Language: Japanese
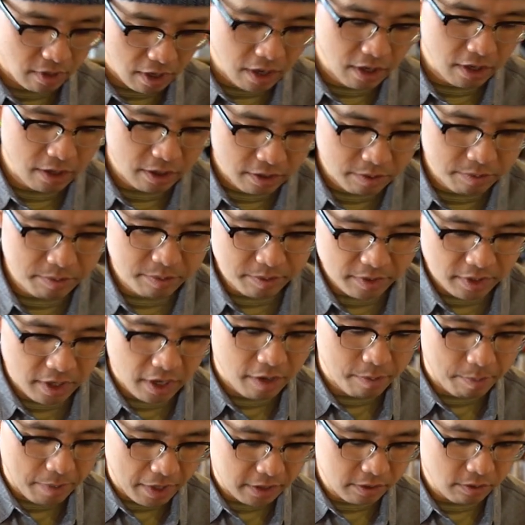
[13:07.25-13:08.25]
か
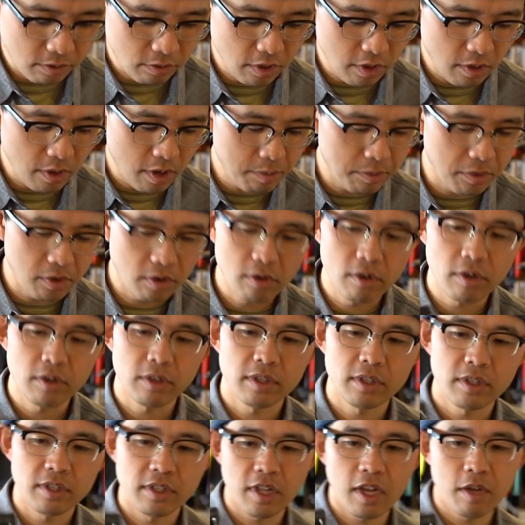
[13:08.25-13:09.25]
買えます。これはも
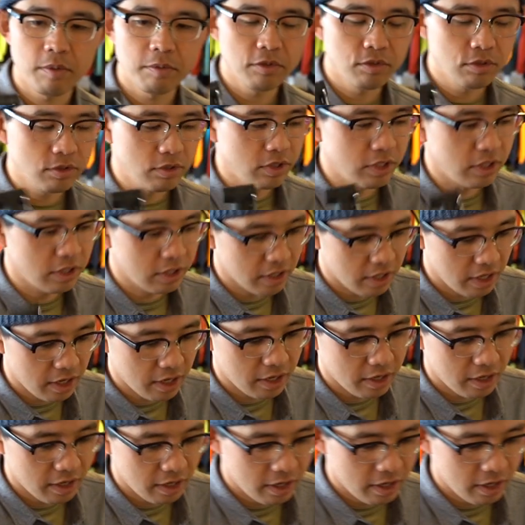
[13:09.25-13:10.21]
うだいぶ古いんで、